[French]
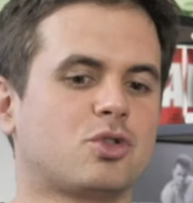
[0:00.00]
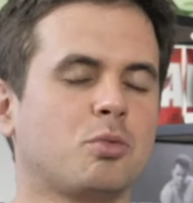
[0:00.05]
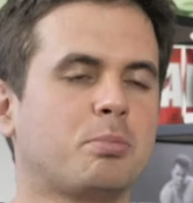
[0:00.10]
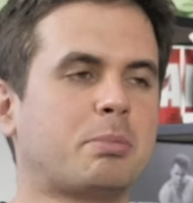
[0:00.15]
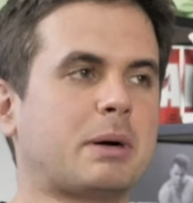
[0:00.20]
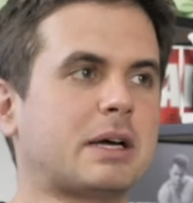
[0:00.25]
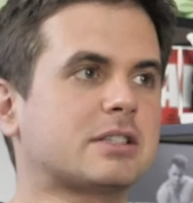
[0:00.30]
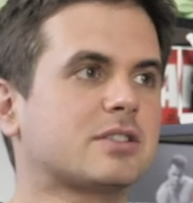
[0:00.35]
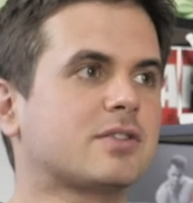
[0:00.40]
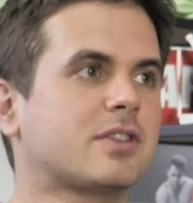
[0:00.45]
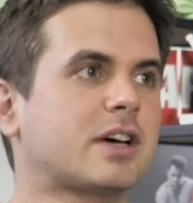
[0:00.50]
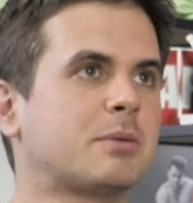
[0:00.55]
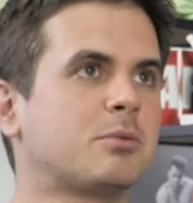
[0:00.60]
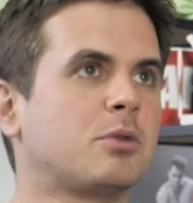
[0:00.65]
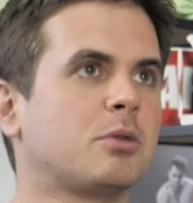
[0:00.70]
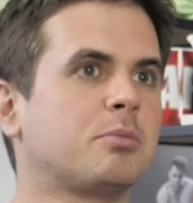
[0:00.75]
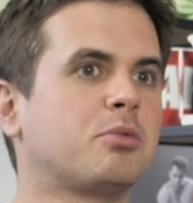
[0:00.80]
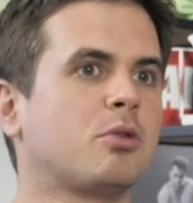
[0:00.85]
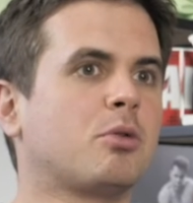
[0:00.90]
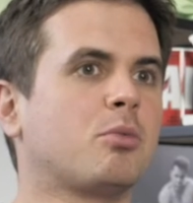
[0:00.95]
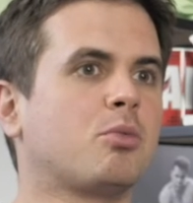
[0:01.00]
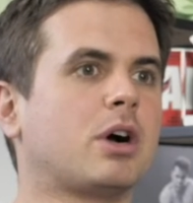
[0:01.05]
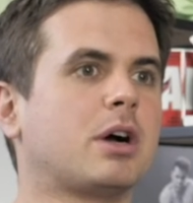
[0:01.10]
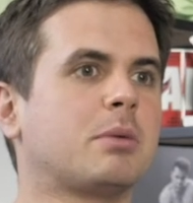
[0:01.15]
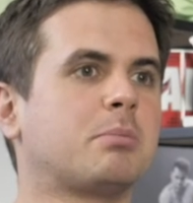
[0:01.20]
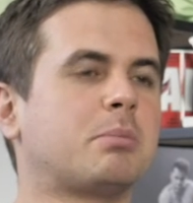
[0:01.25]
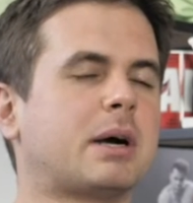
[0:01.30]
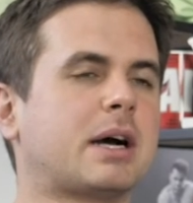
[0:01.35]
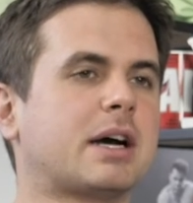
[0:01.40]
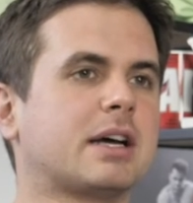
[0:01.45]
Tout passe vraiment pour
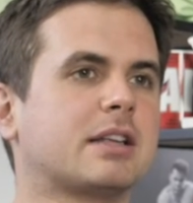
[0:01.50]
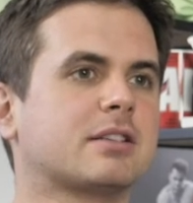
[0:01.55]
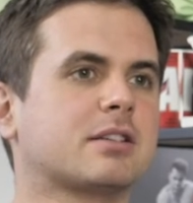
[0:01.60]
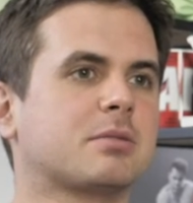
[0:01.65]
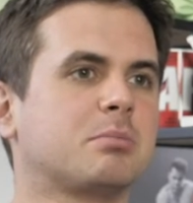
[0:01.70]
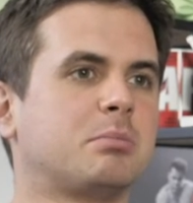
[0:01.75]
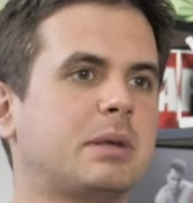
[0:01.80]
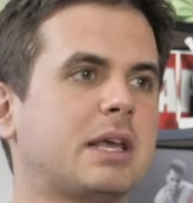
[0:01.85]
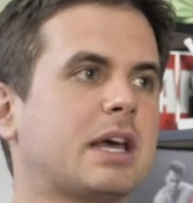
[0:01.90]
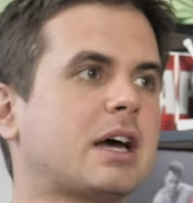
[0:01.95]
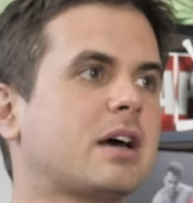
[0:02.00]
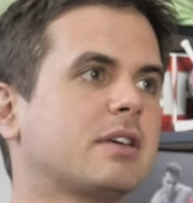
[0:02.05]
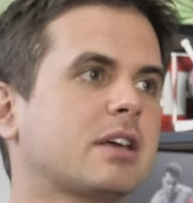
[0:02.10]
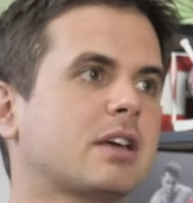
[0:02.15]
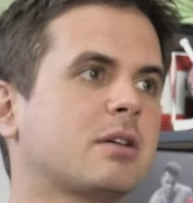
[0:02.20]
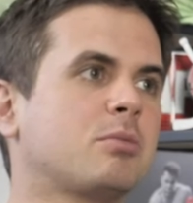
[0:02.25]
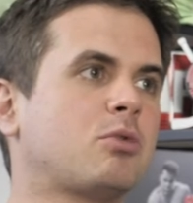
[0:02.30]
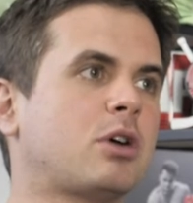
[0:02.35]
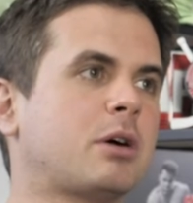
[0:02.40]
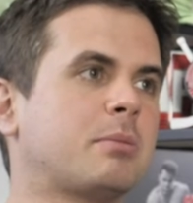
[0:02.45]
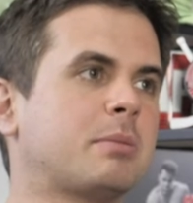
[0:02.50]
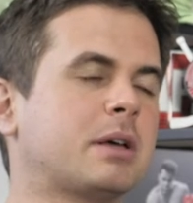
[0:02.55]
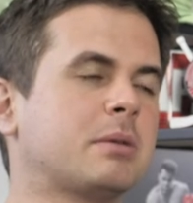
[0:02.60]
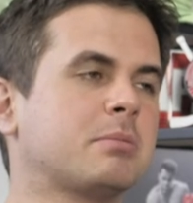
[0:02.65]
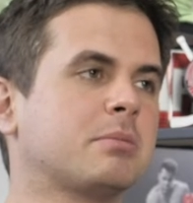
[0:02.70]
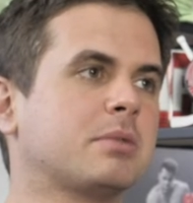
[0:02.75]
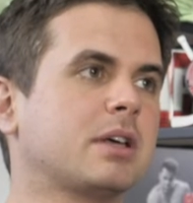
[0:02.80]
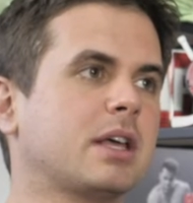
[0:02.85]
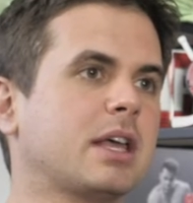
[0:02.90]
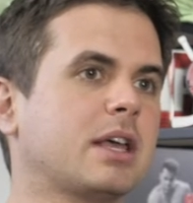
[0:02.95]
moi par être bien avec
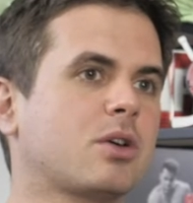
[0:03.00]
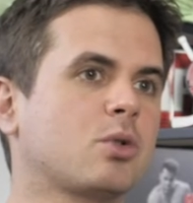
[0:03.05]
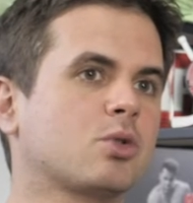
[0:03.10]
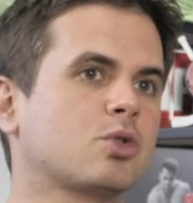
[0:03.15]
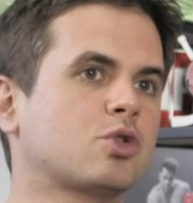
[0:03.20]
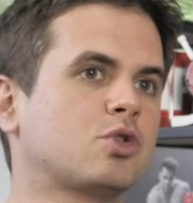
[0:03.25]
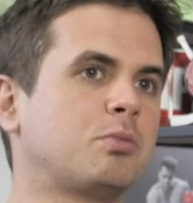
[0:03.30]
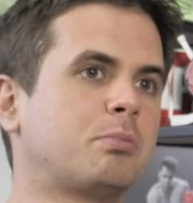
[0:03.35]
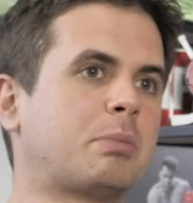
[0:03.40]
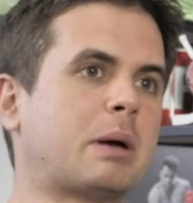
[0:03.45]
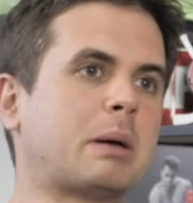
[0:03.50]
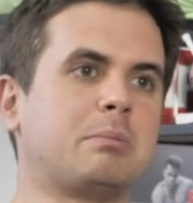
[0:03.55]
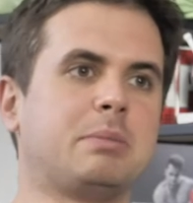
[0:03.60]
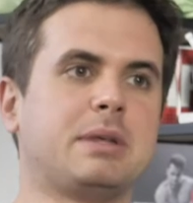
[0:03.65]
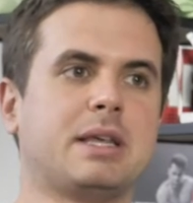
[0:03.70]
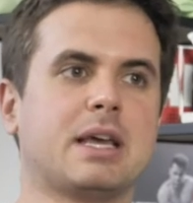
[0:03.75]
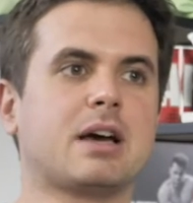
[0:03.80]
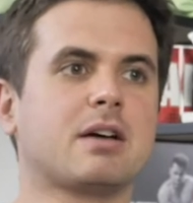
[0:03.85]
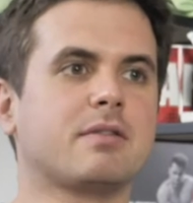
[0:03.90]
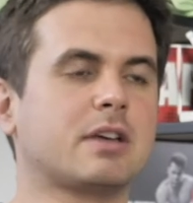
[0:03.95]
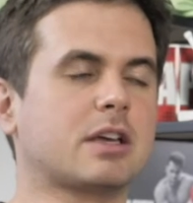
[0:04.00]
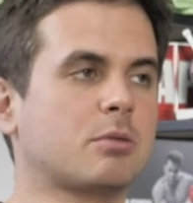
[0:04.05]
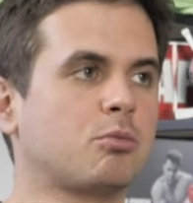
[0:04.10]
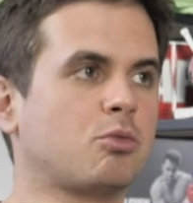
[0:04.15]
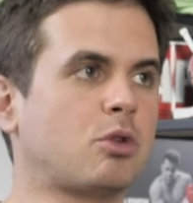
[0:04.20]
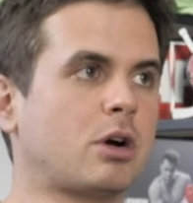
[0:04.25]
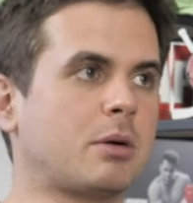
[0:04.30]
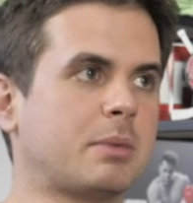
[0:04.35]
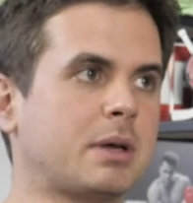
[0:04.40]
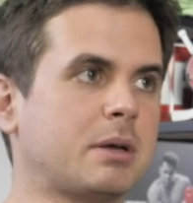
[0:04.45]
moi-même et quand je suis pas bien avec
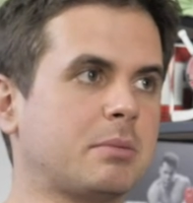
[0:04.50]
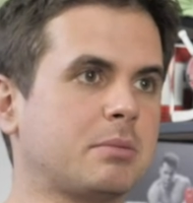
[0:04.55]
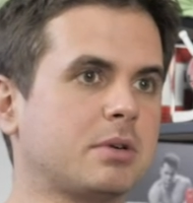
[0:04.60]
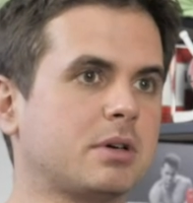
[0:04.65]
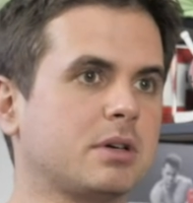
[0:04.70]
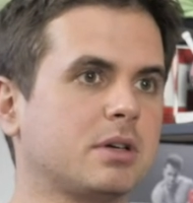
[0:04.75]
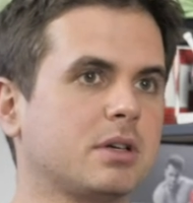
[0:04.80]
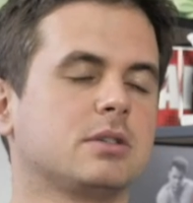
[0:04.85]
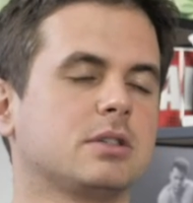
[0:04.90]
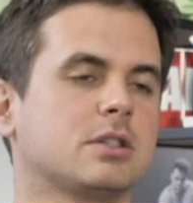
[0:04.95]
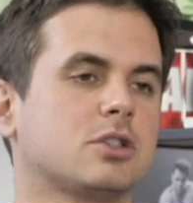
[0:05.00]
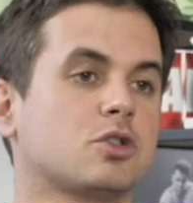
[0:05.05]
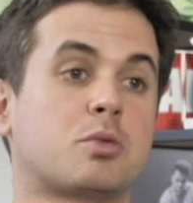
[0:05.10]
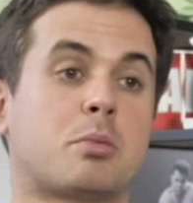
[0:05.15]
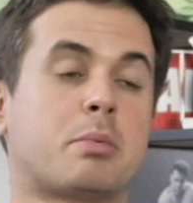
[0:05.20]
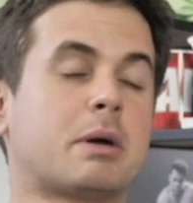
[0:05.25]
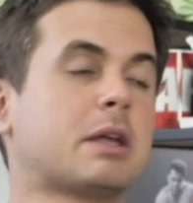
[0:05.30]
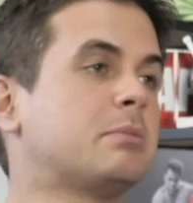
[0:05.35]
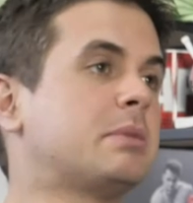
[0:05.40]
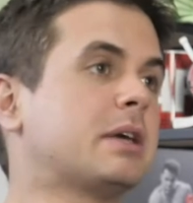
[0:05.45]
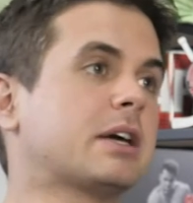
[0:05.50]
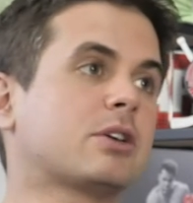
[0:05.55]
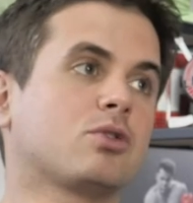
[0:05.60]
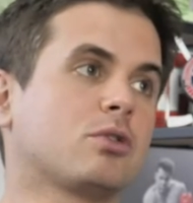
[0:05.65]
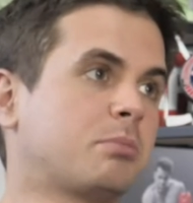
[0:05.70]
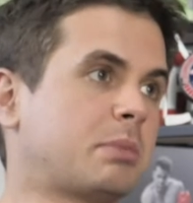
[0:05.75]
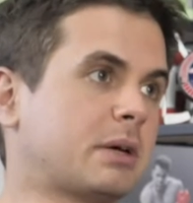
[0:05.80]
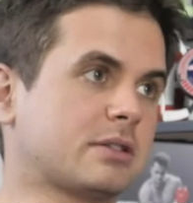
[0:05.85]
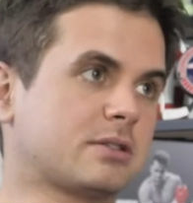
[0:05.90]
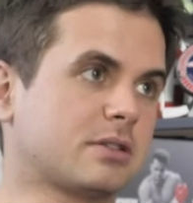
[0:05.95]
moi-même, je peux pas être bien avec
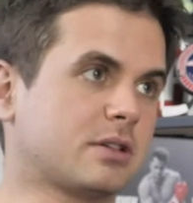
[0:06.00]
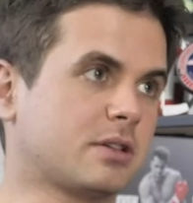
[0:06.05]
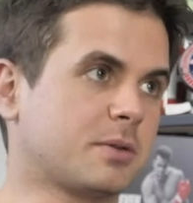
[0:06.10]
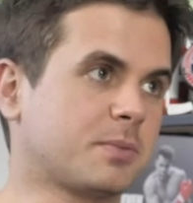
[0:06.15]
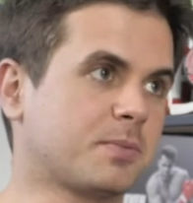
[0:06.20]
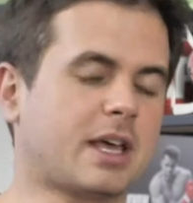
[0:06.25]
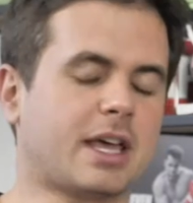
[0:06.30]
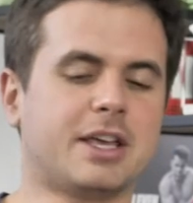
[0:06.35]
d'autres personnes.